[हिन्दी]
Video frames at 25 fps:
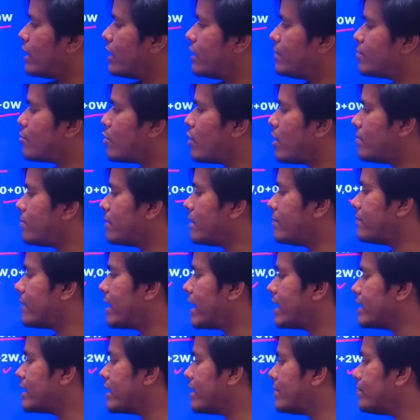प्रॉब्लम रहा
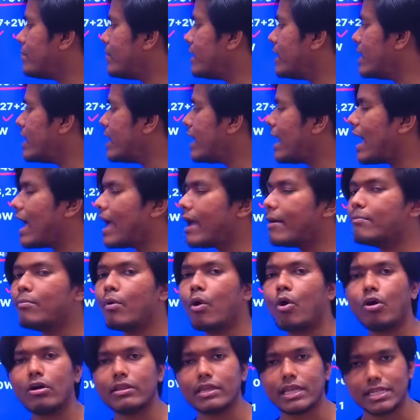है ये प्लेयर है
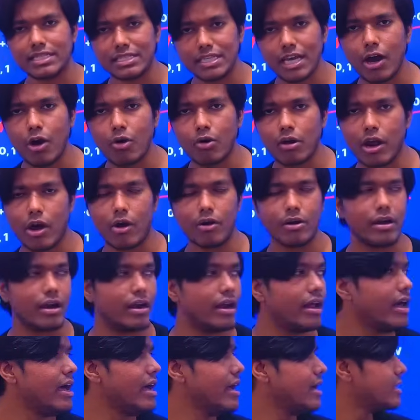बहुत अच्छा ऑलराउंडर
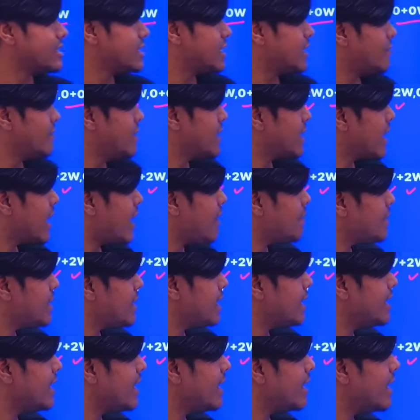जब इनका आप टी
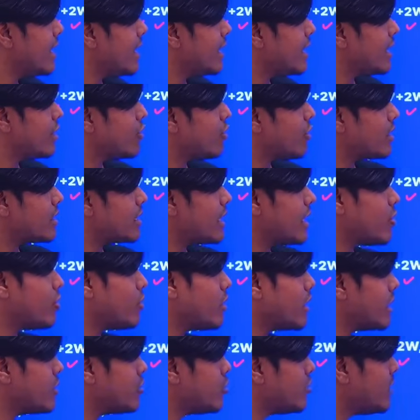टेन का रिकॉर्ड
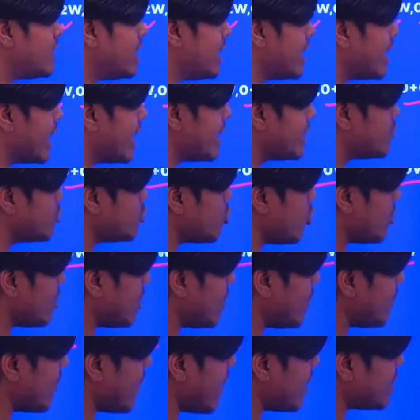देखोगे तो ठीक है चौदह
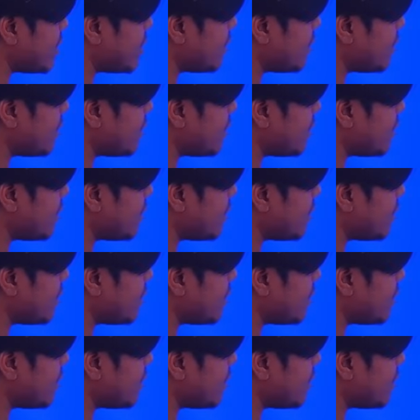मैच में